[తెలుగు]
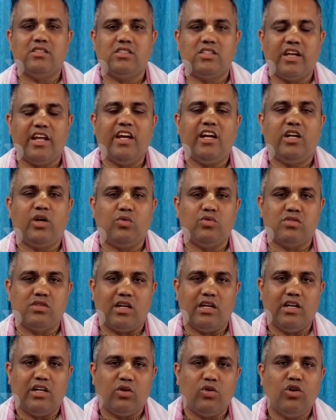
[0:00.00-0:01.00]
స్ట్రే కౌస్
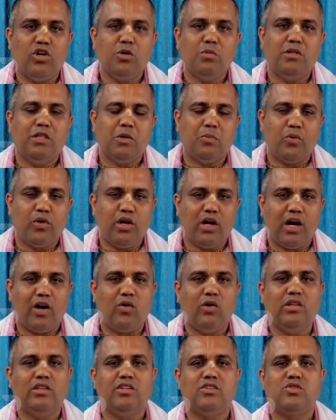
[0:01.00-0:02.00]
అంటే రోడ్డు మీద పోయి
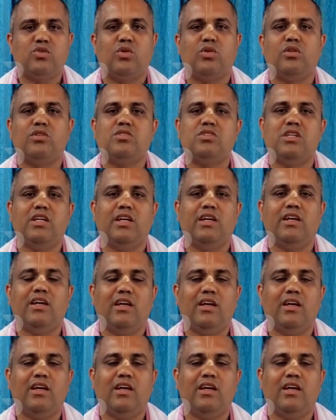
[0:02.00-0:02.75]
ఆవులు తీసుకొని వచ్చి